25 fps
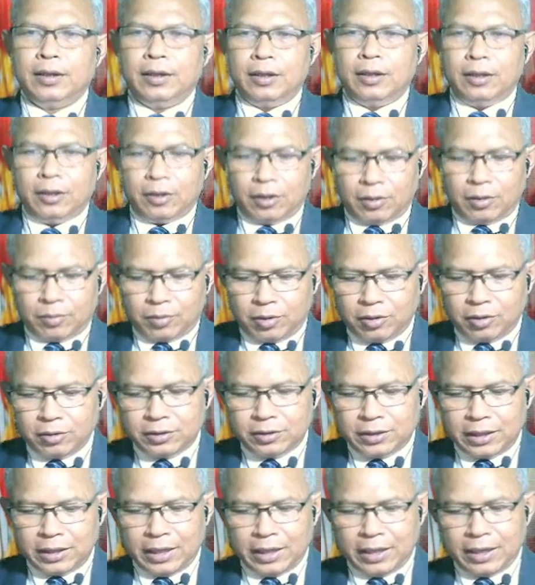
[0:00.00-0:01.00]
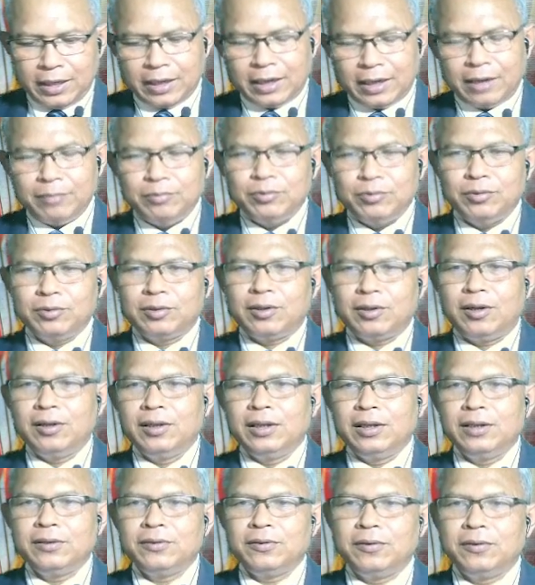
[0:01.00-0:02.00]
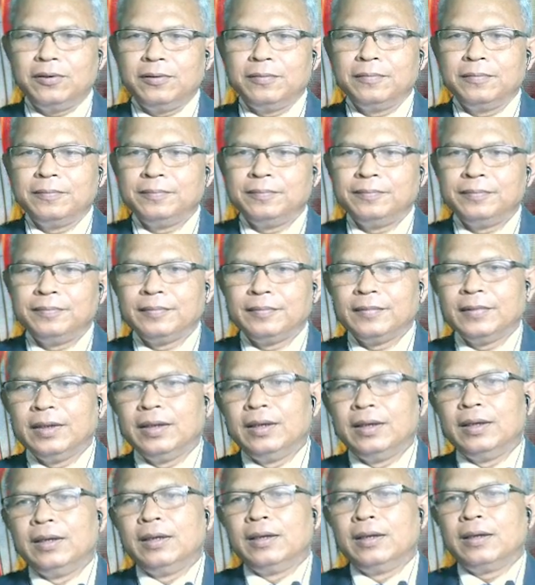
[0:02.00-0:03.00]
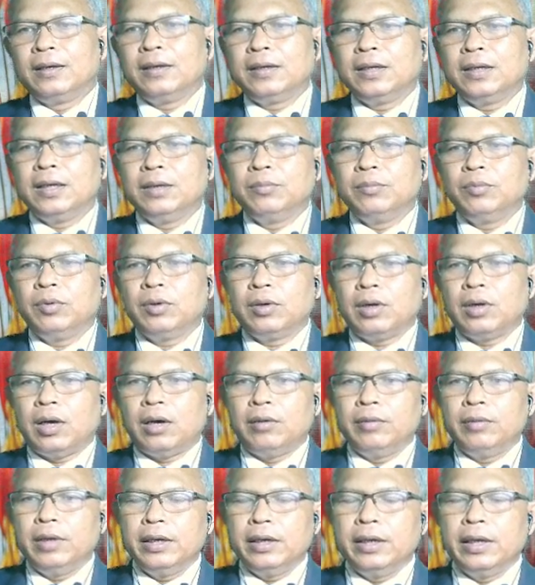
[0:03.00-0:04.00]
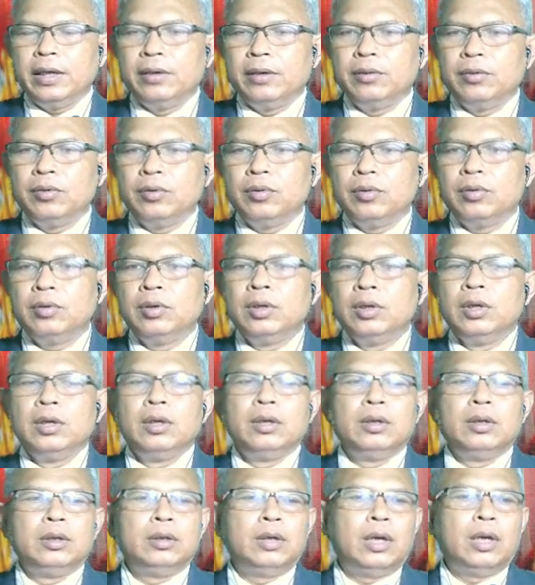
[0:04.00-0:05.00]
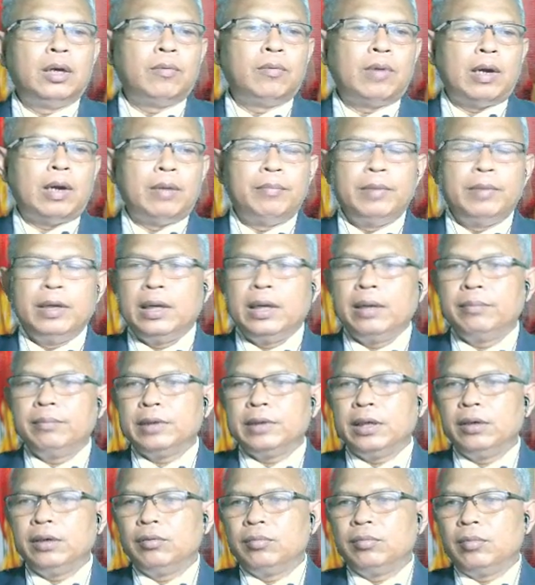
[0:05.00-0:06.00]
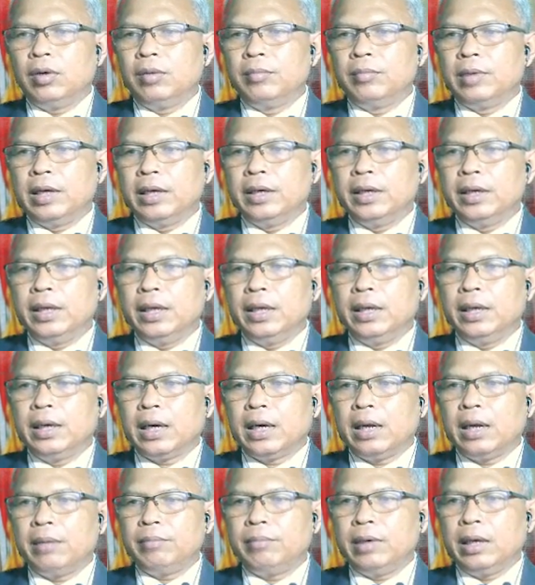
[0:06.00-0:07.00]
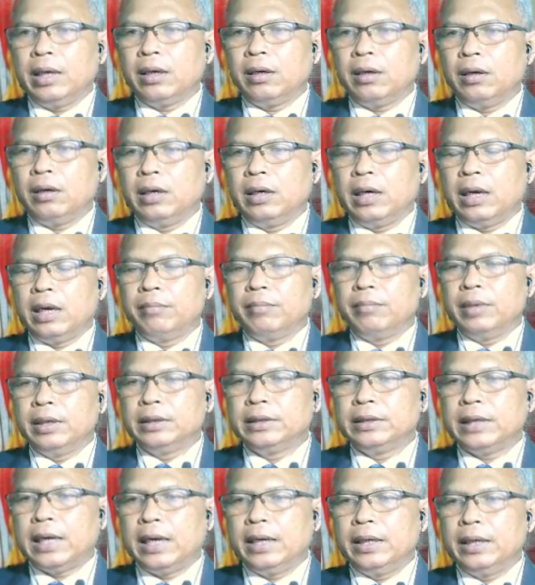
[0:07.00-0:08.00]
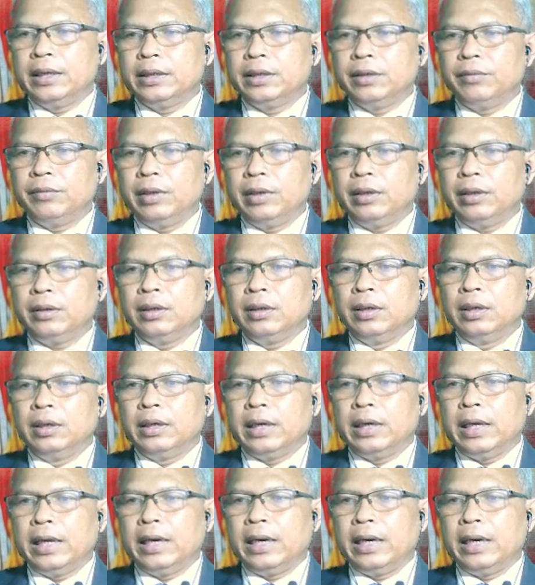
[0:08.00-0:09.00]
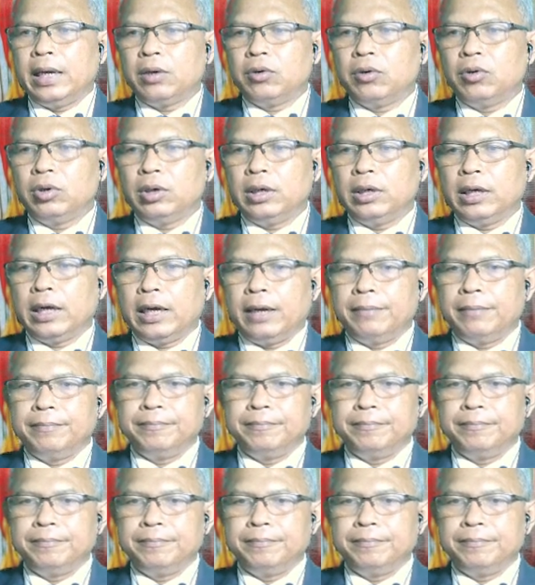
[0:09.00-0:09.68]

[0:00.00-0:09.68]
ตอบข้อสี่นะครับ ถูกต้องที่สุด ก็คือพวกเขาได้เรียนรู้เรื่องความมีน้ำใจอบอ้อมารีนะครับ และก็นำไปใช้ในชีวิตในอนาคตนะครับ